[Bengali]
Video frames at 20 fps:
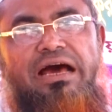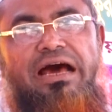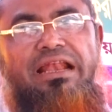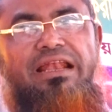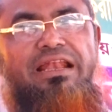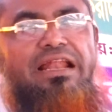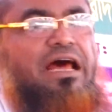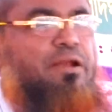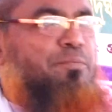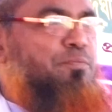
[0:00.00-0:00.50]

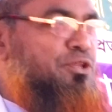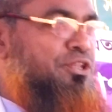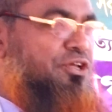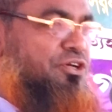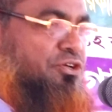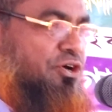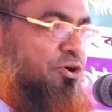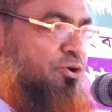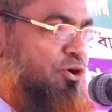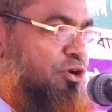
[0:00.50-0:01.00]
আল্লাহর প্রতি
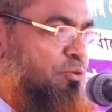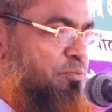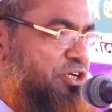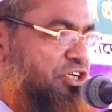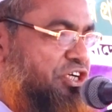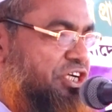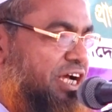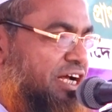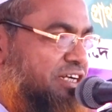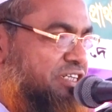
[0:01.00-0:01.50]
যখন
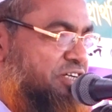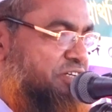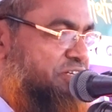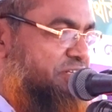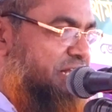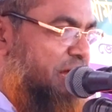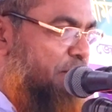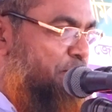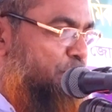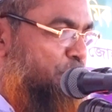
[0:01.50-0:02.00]
বিশ্বাস
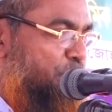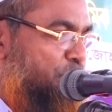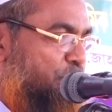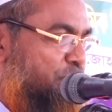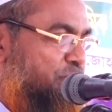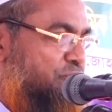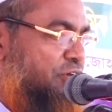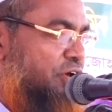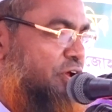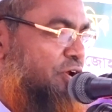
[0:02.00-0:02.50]
স্থাপন
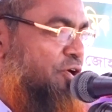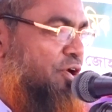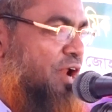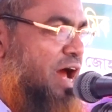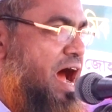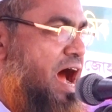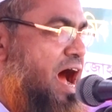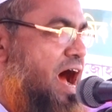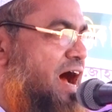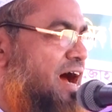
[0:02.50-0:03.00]
করছিল
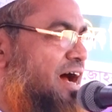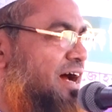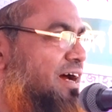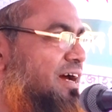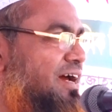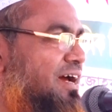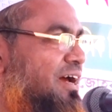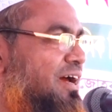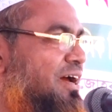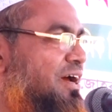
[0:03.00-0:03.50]
না
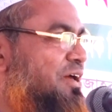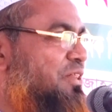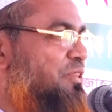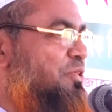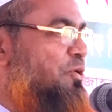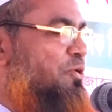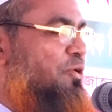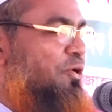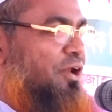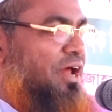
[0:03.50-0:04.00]

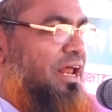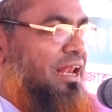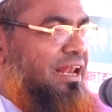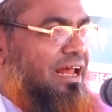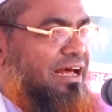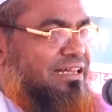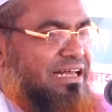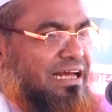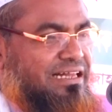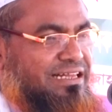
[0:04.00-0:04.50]
তখন
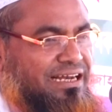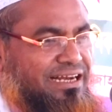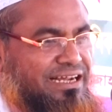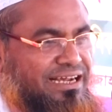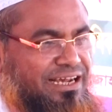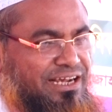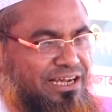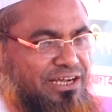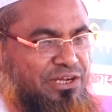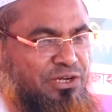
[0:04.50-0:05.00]
আল্লাহ
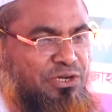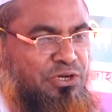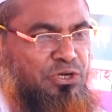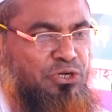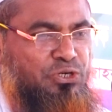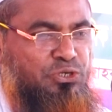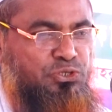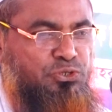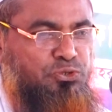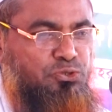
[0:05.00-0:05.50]
তাদেরকে
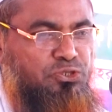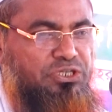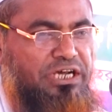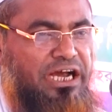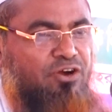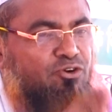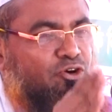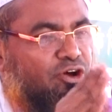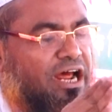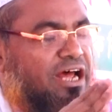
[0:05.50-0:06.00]

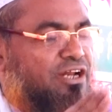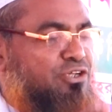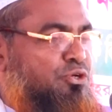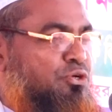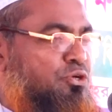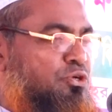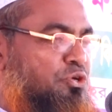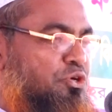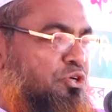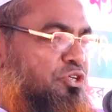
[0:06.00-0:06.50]
সোজা করার
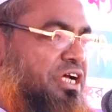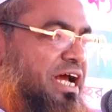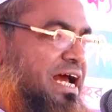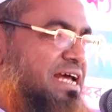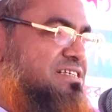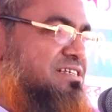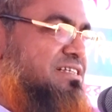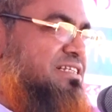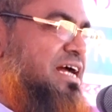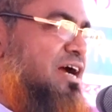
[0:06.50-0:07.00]
জন্য
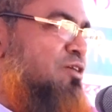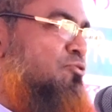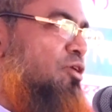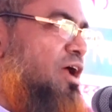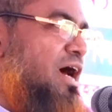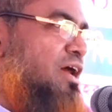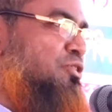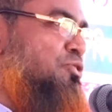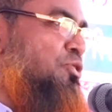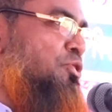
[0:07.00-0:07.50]
সাহস্তা
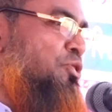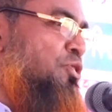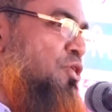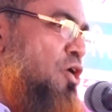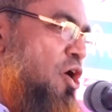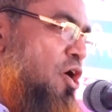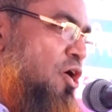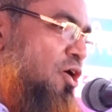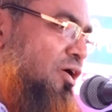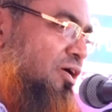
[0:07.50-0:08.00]
করার জন্য
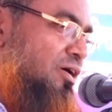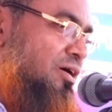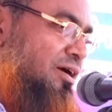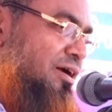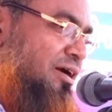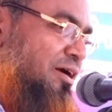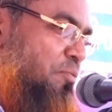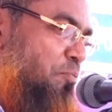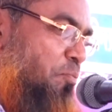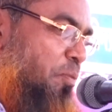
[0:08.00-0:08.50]

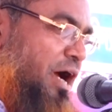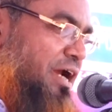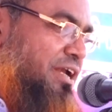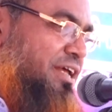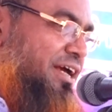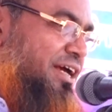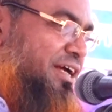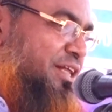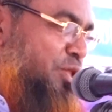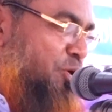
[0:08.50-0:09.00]

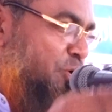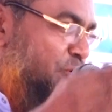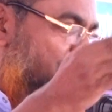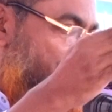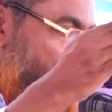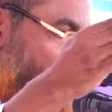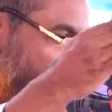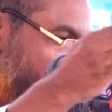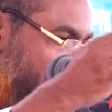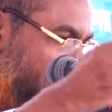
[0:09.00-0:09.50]
পাঠিয়ে দিল
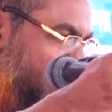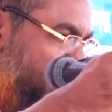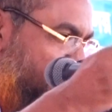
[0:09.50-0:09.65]
ফিরিং